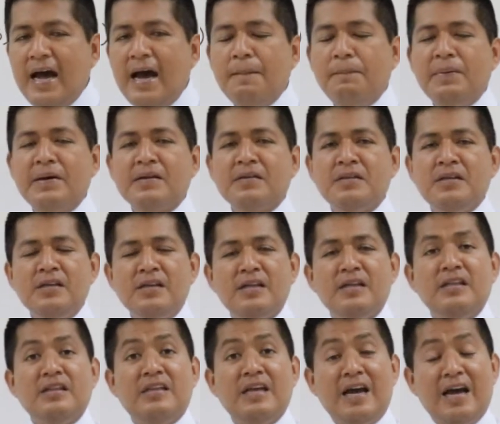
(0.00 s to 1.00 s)
a partir
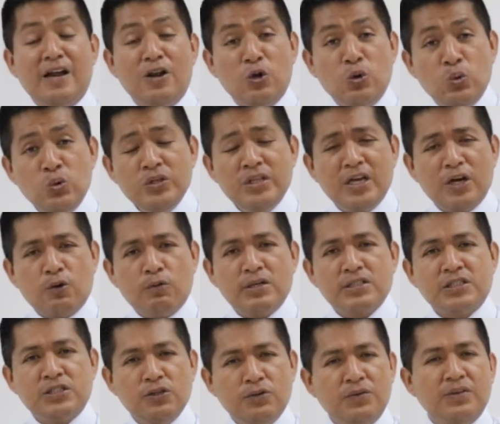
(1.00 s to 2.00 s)
de alguna
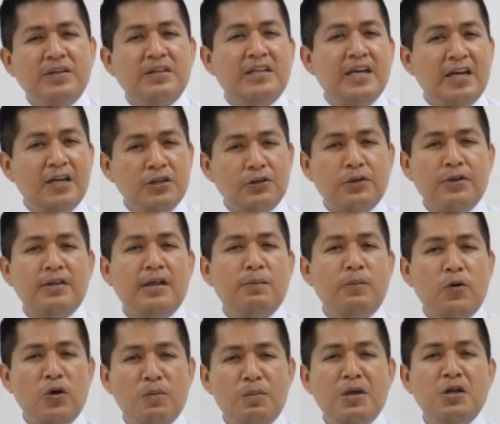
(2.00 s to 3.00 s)
ecuación dentro del
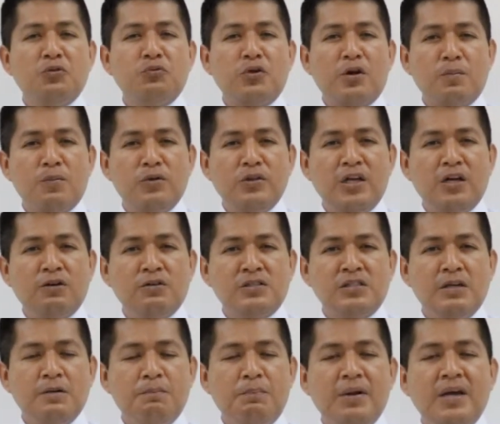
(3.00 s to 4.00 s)
movimiento armónico
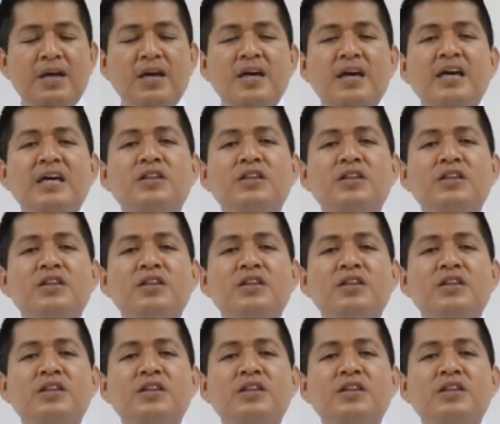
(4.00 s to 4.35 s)
simple